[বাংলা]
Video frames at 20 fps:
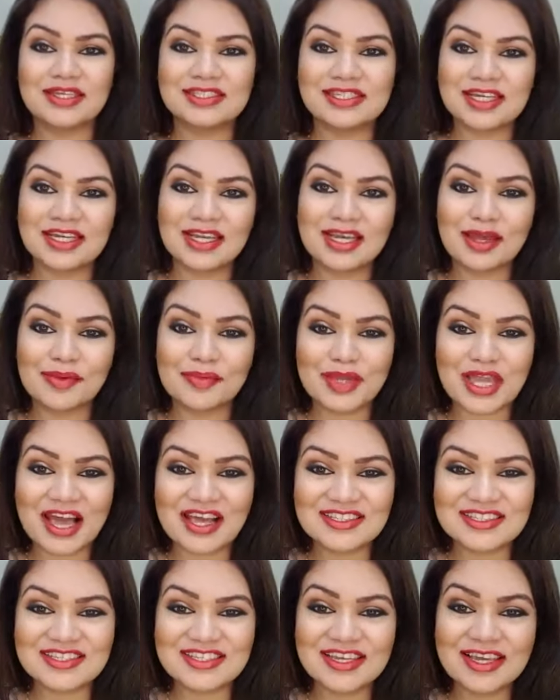সেখানে আমি
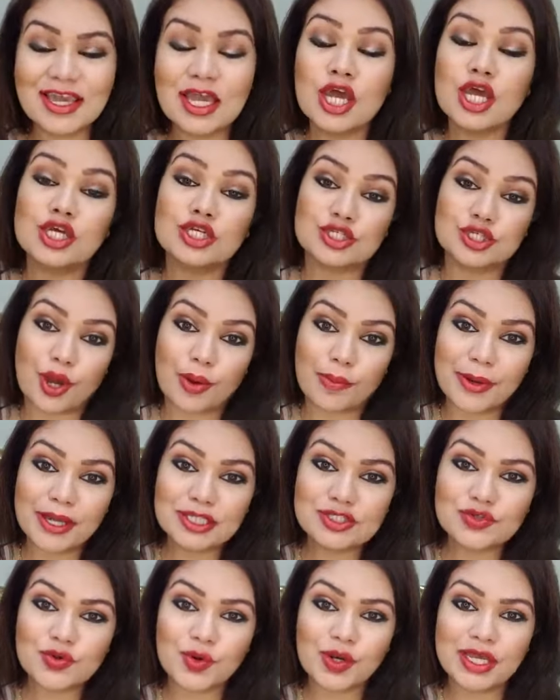আছি
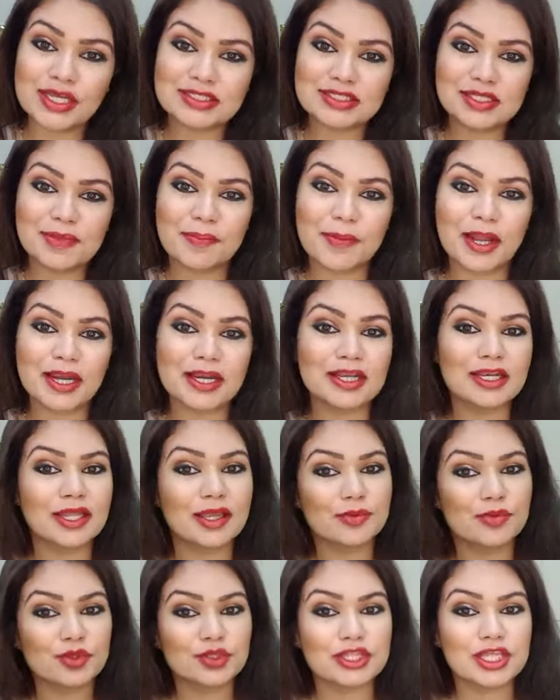সবাই চলে আসতে পারেন
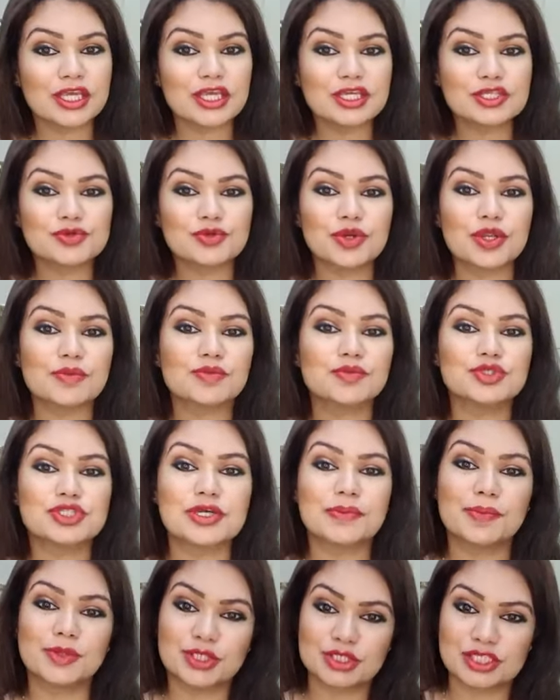এবং দেখে শুনে
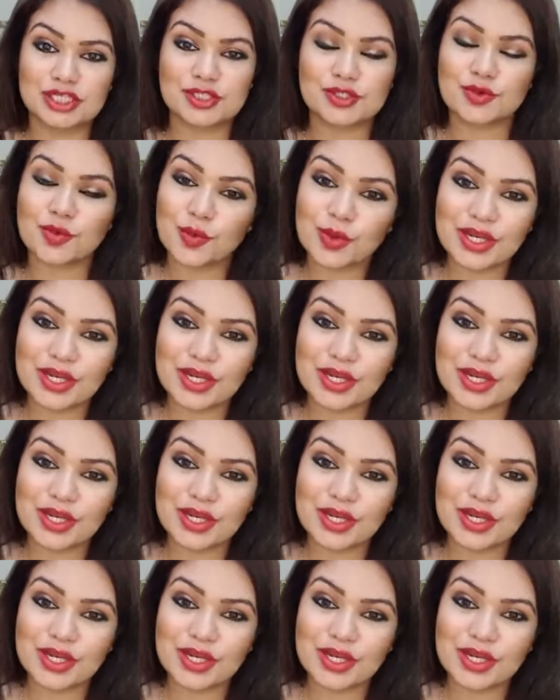বুঝে পারচেস